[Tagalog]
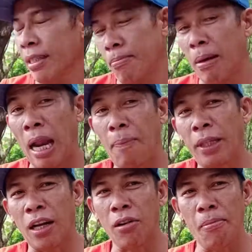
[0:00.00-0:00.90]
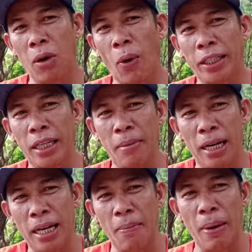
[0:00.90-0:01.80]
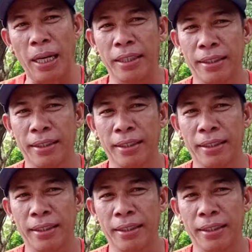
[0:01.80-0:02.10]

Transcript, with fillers: Malapit na ako mag 1K mga kabay.